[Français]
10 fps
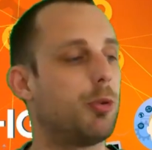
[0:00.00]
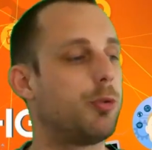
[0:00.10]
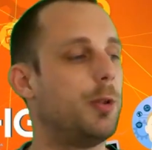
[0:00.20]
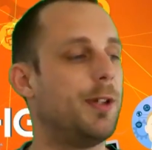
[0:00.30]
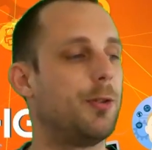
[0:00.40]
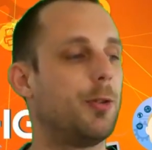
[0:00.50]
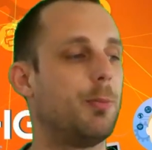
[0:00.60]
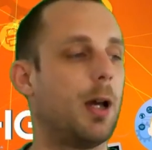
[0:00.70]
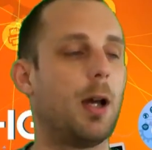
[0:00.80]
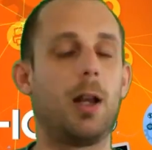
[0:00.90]
pour tous les autres,
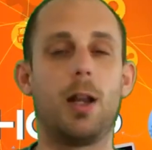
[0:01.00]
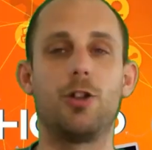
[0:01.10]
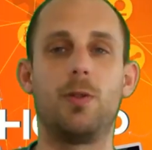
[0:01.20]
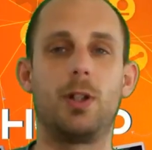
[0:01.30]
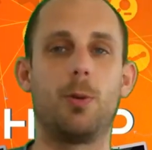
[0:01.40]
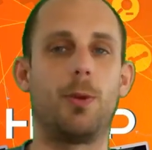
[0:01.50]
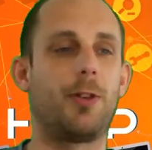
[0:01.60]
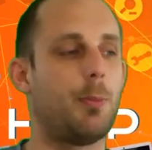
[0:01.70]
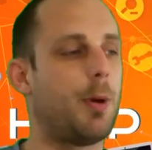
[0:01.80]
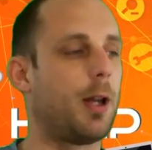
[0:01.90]
bah là, je vais
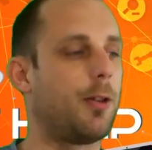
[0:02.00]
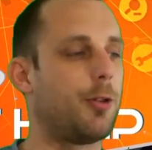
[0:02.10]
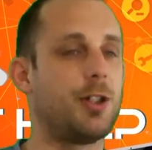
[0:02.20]
commencer par être dans